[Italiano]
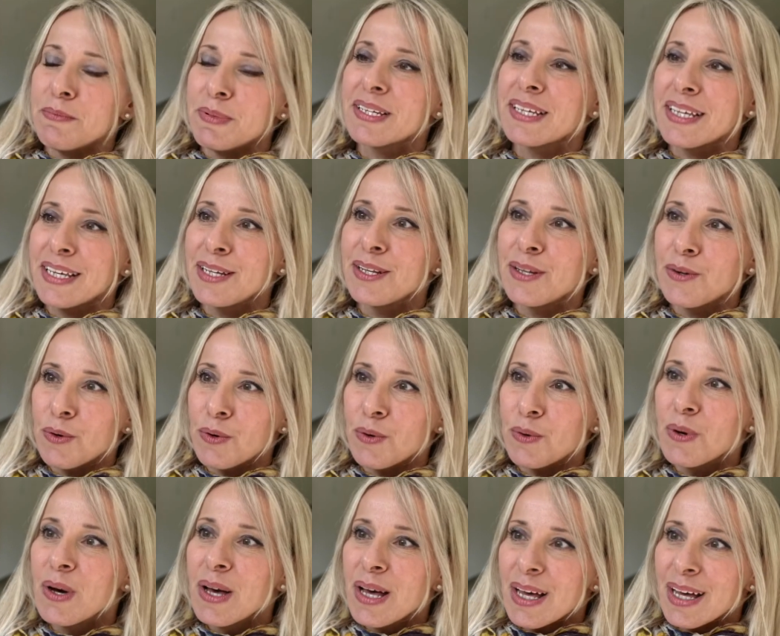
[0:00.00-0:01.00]
per chi
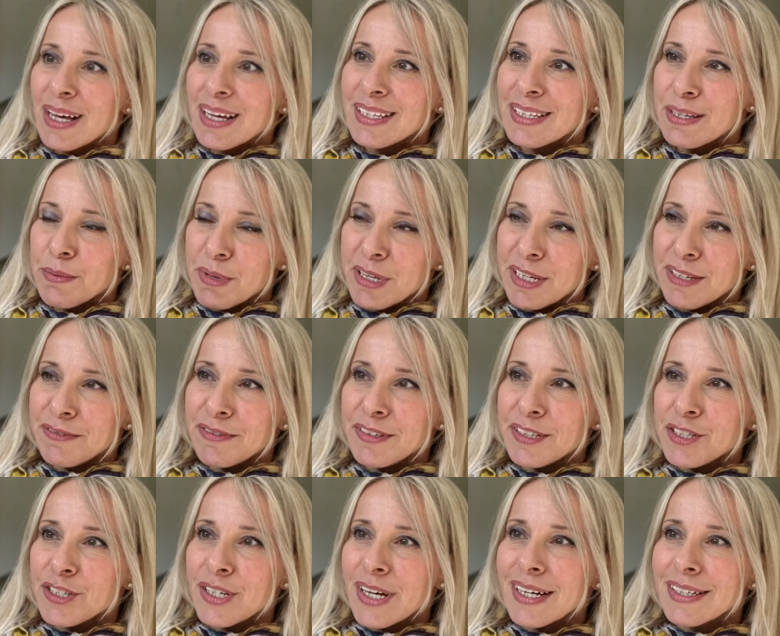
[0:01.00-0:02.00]
lo, ne
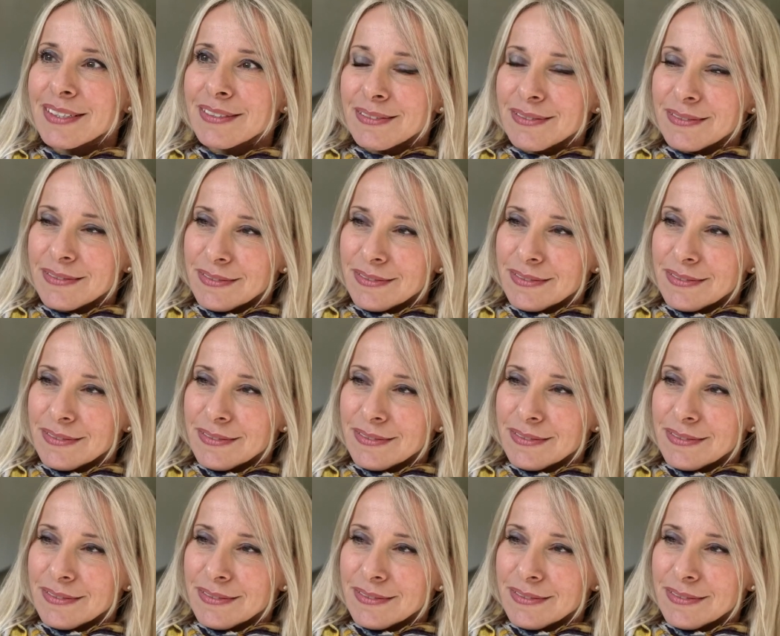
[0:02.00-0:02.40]
beneficia.